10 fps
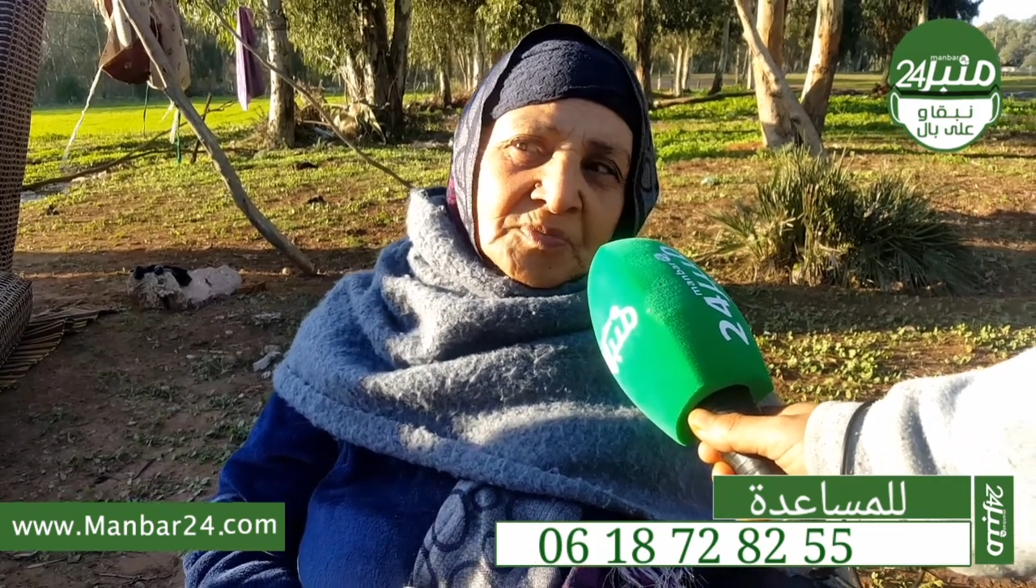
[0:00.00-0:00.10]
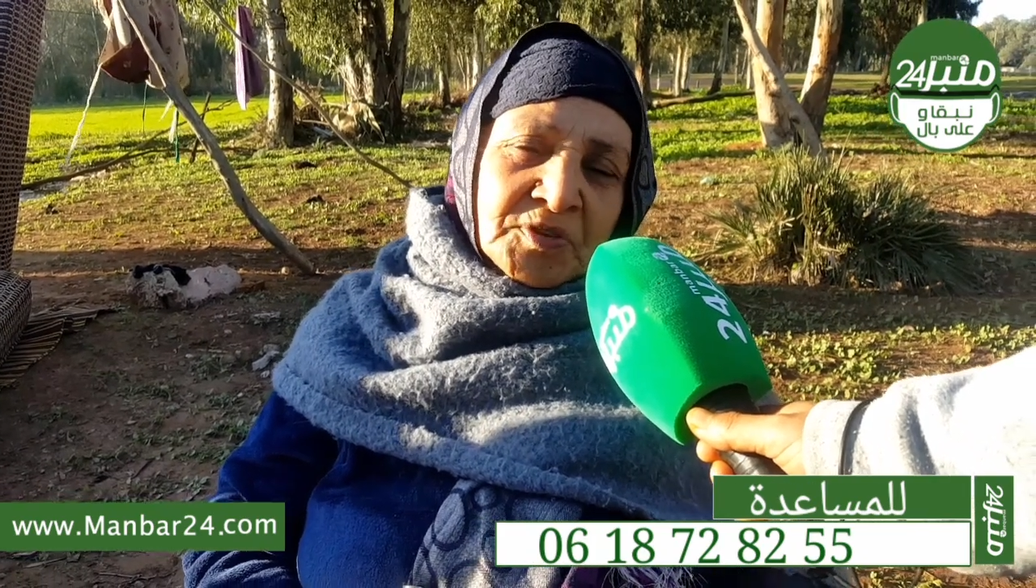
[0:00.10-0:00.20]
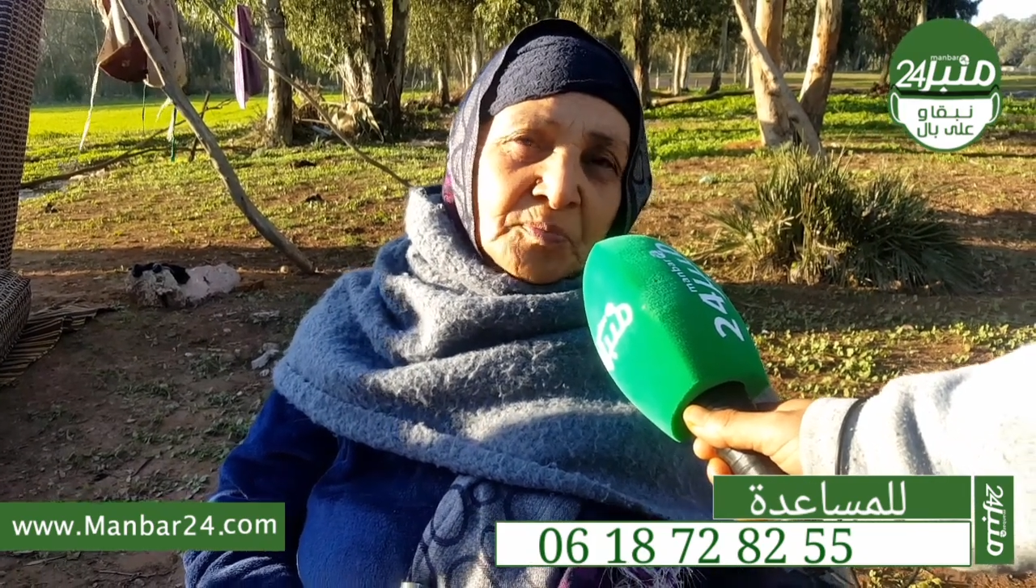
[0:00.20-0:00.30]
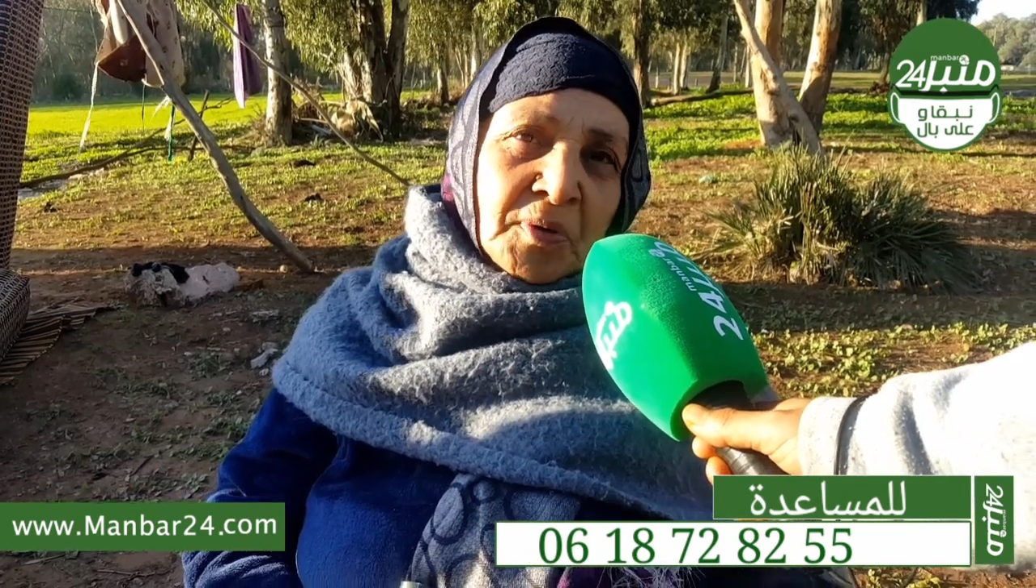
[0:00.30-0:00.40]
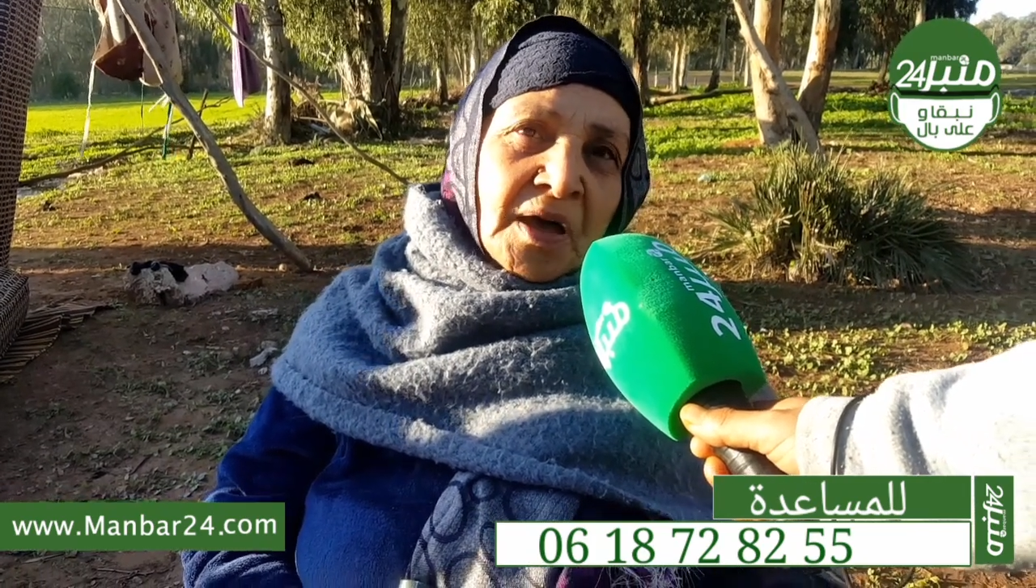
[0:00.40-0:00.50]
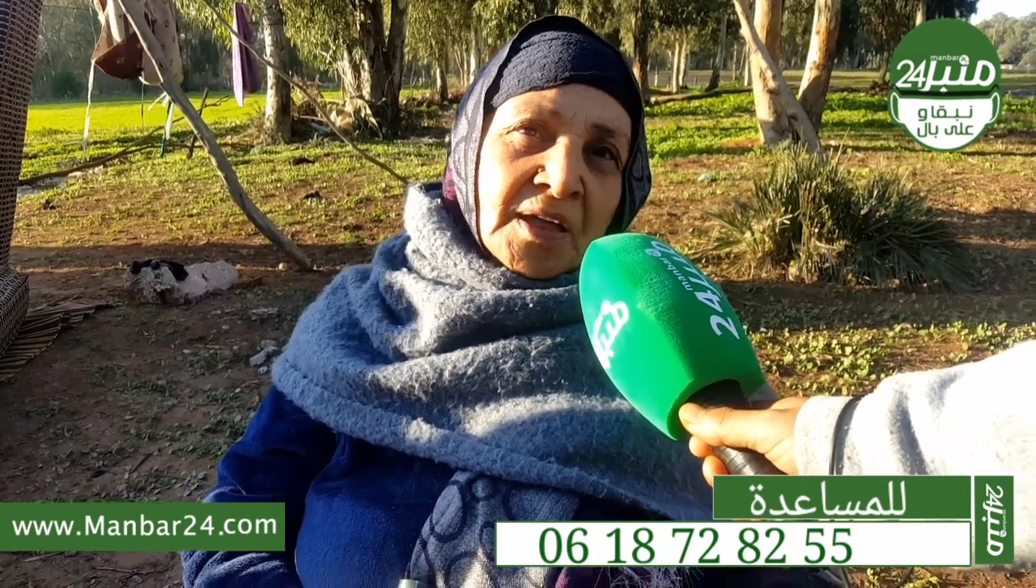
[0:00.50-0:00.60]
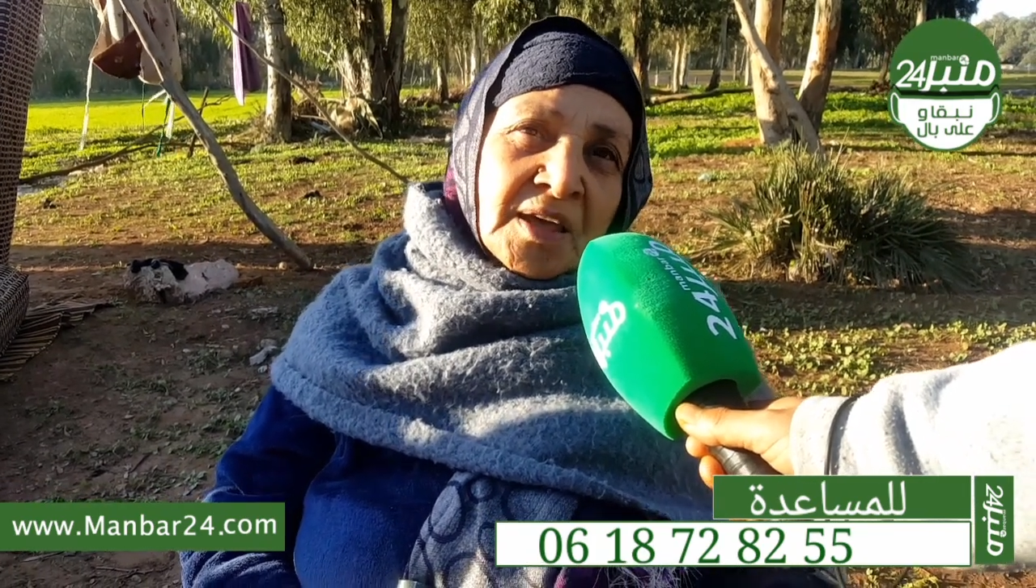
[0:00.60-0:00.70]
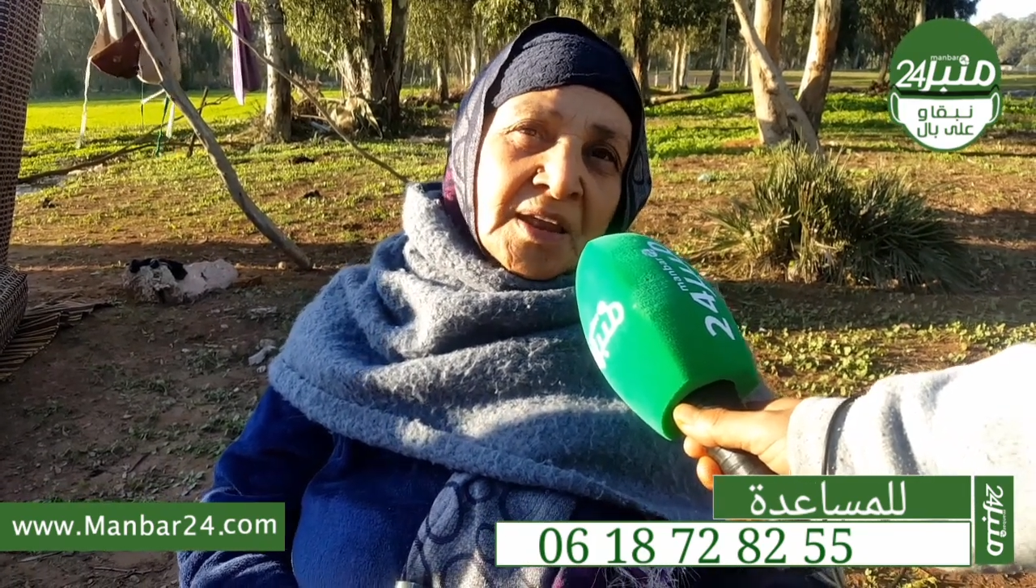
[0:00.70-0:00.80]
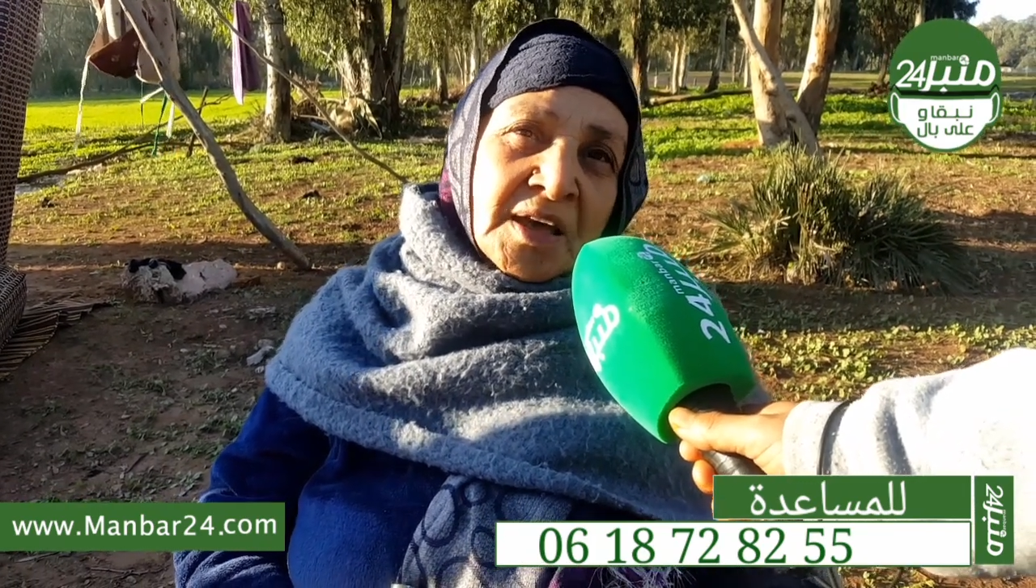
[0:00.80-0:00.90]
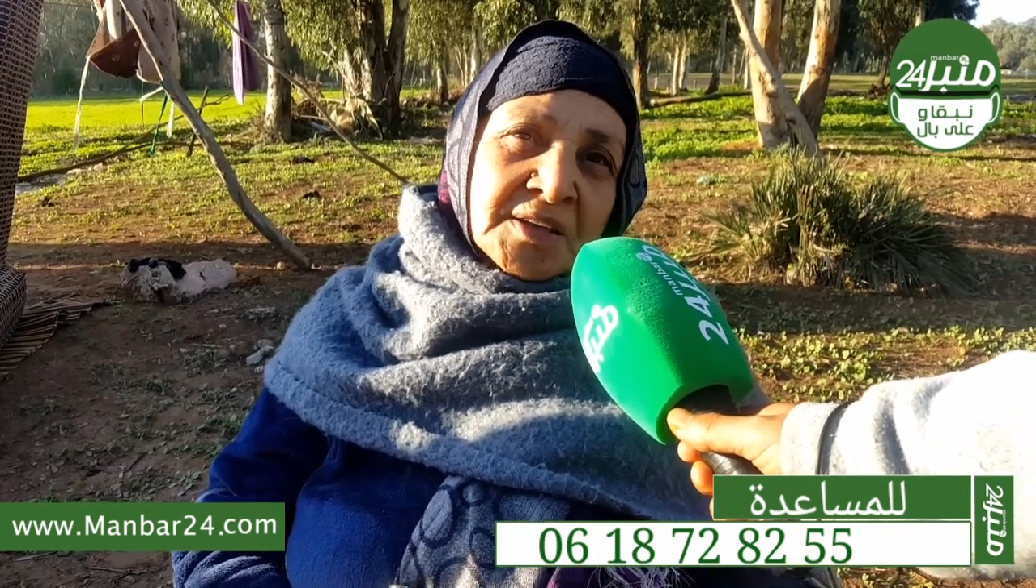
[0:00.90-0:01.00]
متبعه
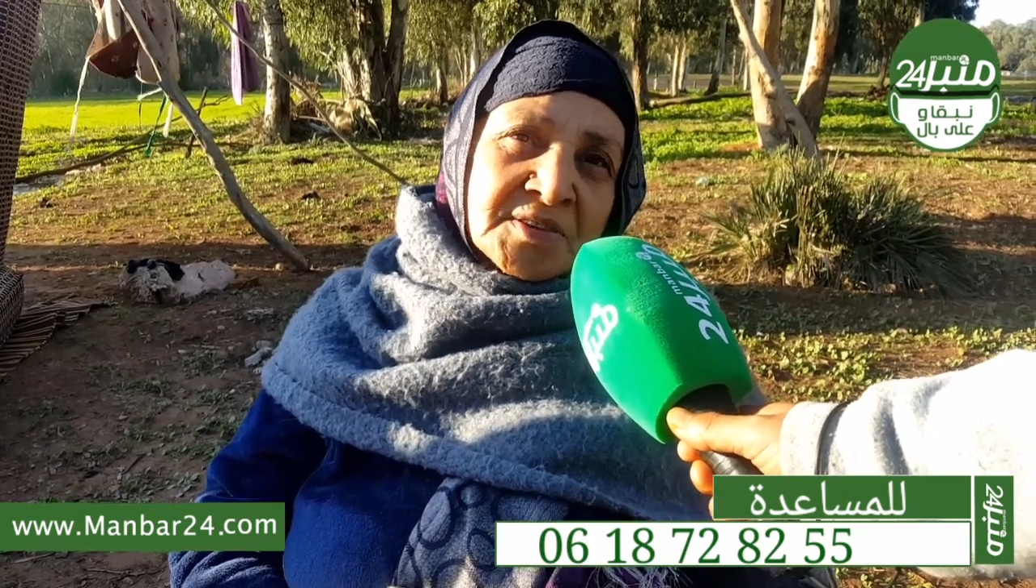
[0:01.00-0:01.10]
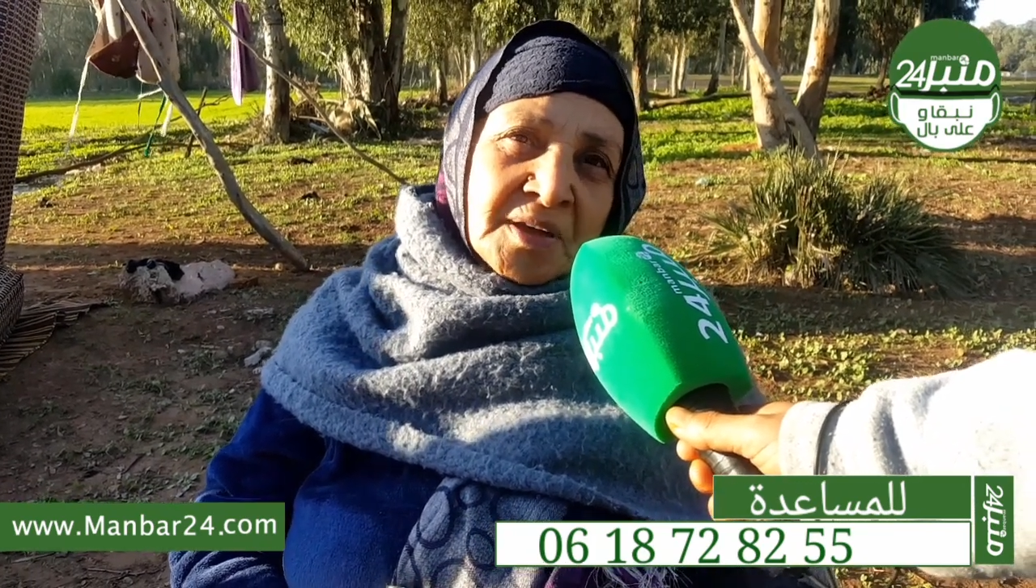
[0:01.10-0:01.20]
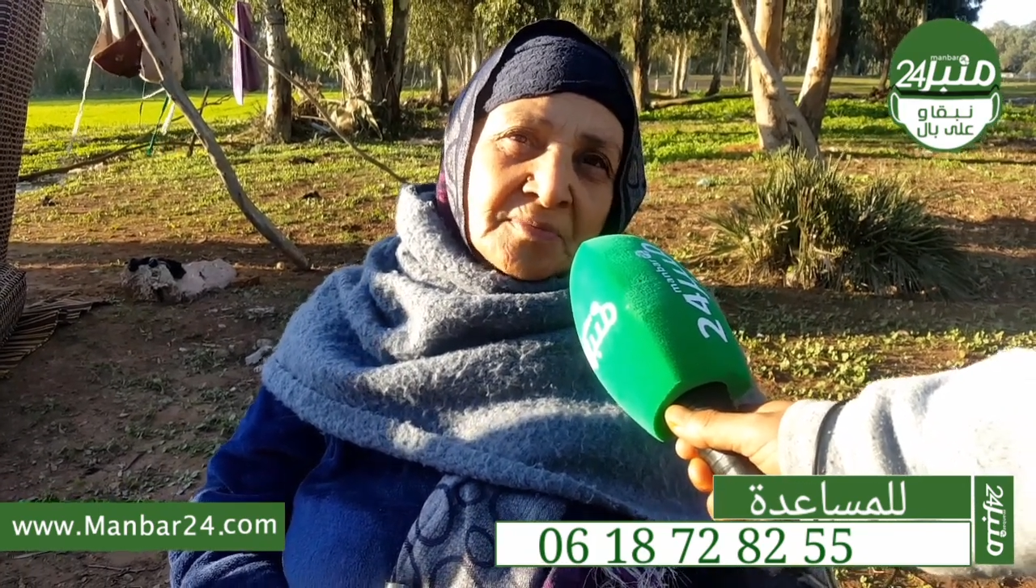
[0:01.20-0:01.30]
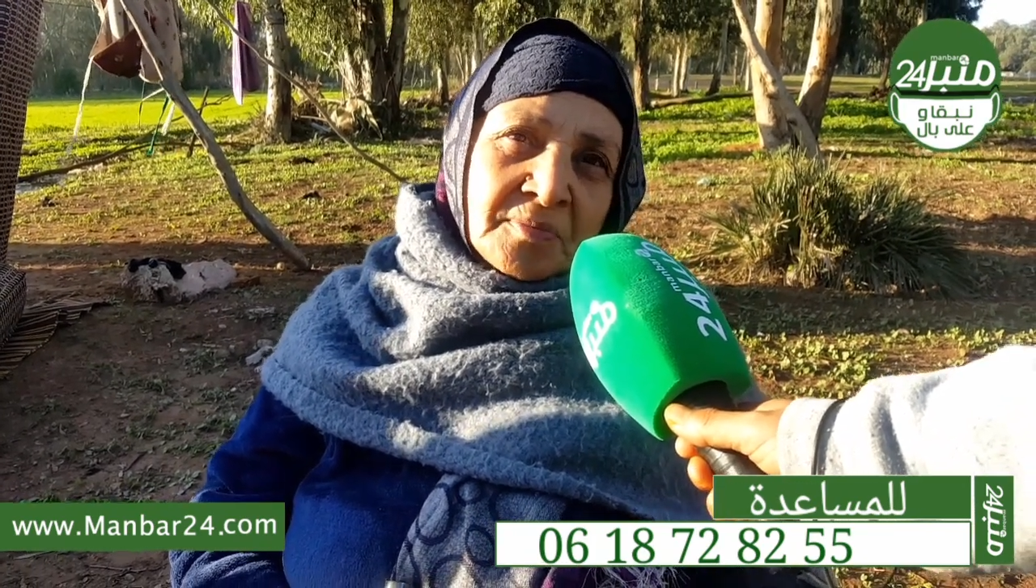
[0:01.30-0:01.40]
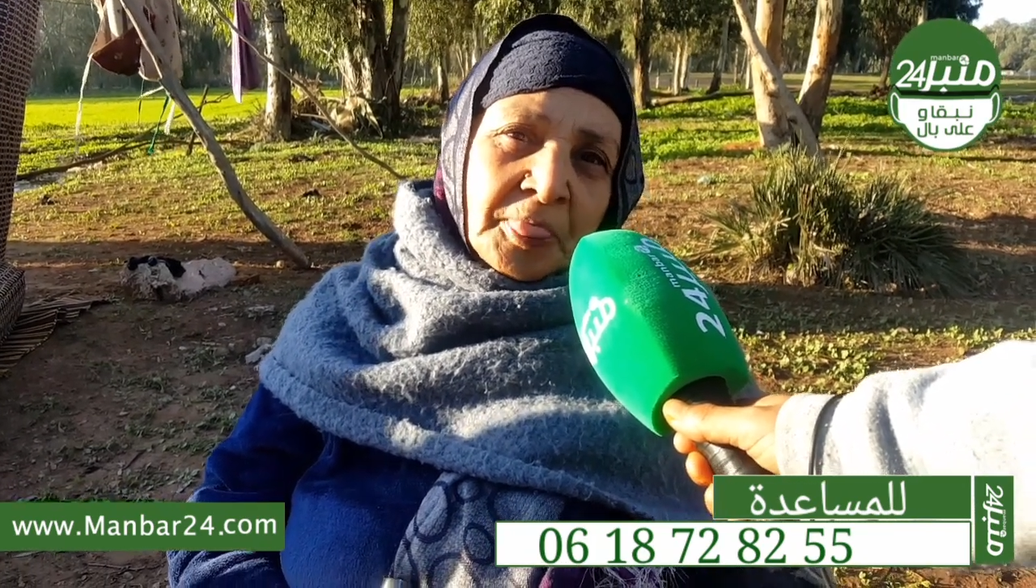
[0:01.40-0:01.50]
على الاعصاب